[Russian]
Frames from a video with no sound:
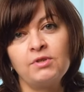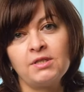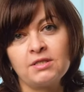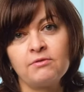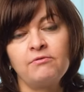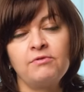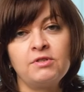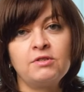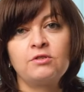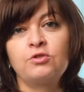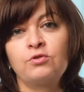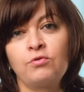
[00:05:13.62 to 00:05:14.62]
если вы
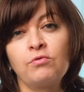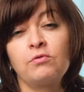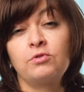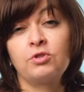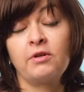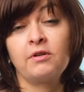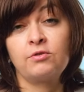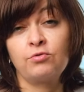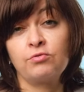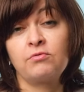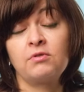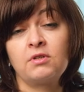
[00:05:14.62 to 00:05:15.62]
видите, что человек
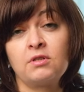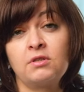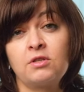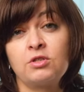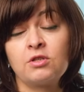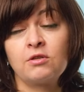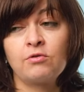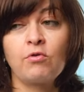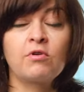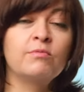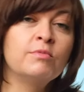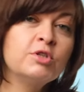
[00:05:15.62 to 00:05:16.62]
чувствует электрический
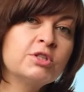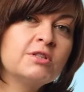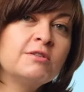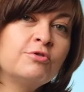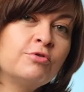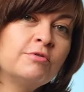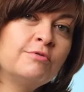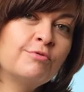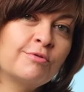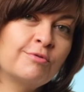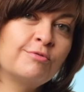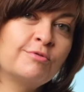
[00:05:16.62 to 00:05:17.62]
ток и мышцы еще и
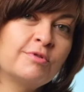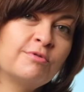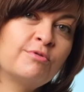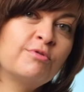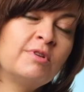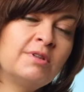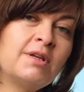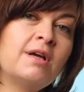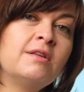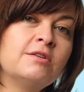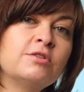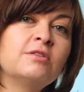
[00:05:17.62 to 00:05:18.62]
дергаются, то это,
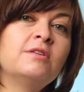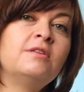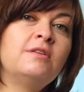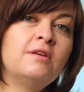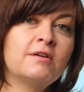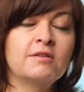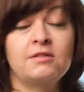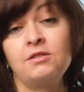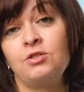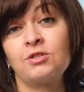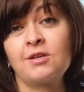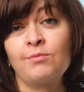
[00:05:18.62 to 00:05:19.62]
конечно, не
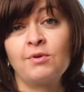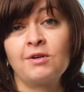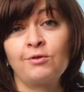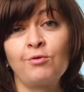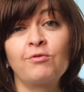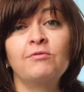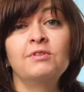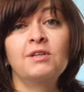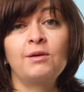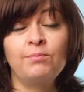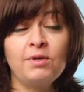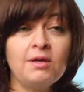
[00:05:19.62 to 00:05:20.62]
классическая микротоковая
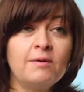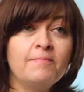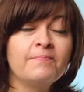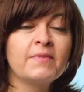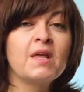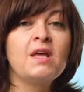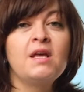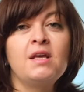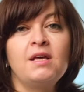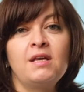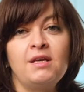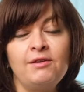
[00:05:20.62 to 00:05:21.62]
терапия
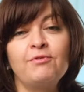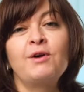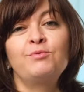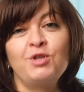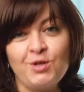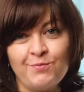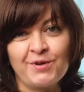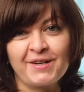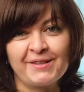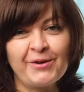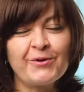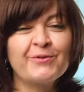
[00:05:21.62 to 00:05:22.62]
и вообще не
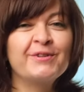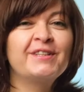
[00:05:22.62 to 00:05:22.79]
микротоковая